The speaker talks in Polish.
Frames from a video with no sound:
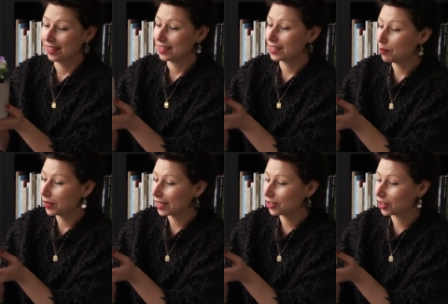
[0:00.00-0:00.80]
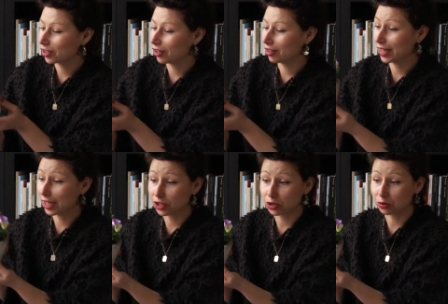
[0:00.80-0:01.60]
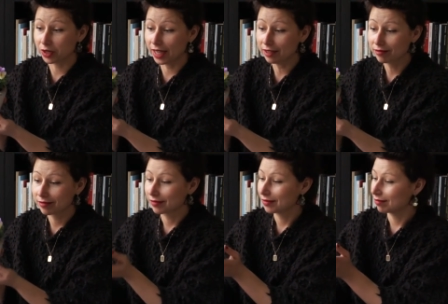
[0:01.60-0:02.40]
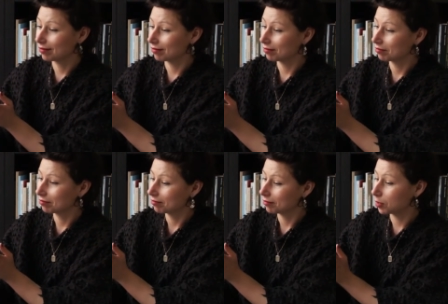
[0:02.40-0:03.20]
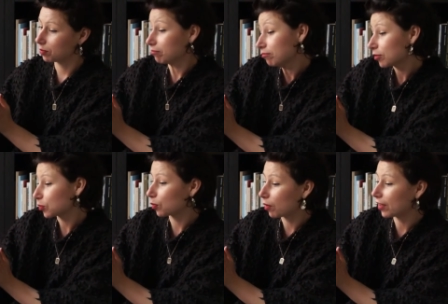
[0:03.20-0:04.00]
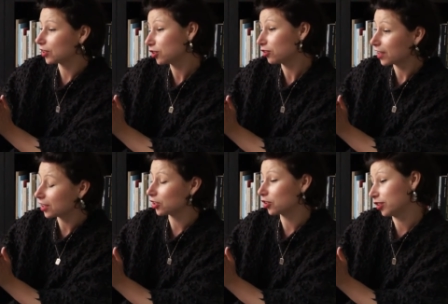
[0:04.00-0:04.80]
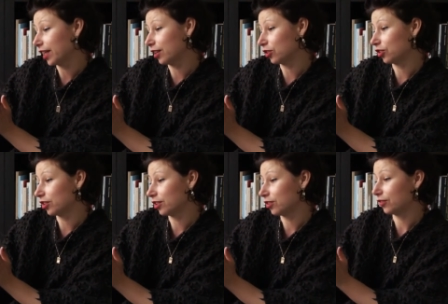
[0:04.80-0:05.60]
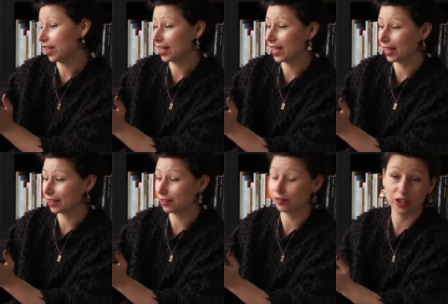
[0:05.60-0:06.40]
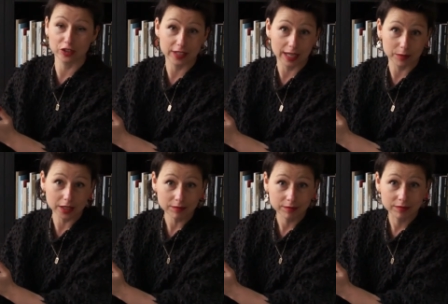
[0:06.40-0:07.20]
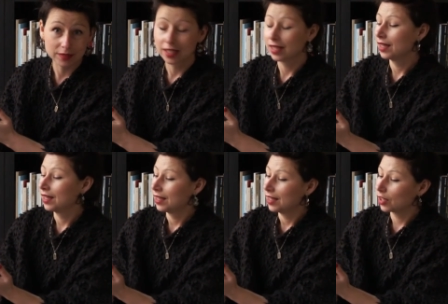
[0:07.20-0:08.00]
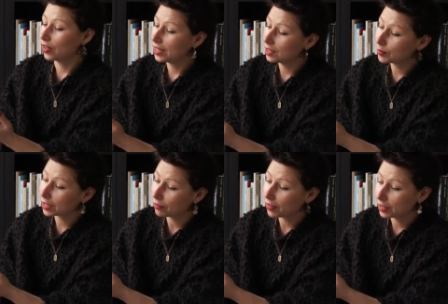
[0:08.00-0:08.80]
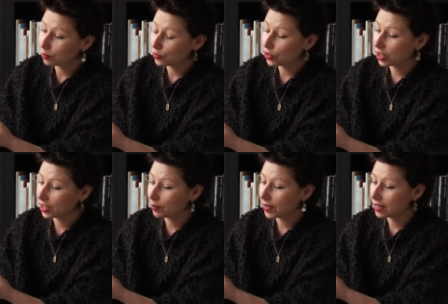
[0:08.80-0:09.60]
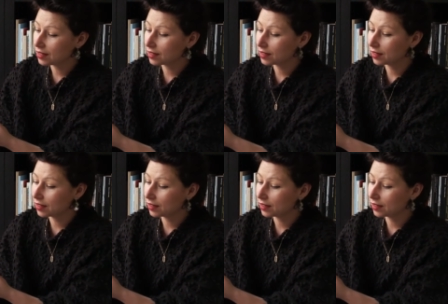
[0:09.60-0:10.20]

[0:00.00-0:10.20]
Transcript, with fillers: Zapytać się go, jak się czuje, mm. spróbować się dowiedzieć od niego, czy wie, jak wyglądamy. Kolejnym takim fajnym ćwiczeniem jest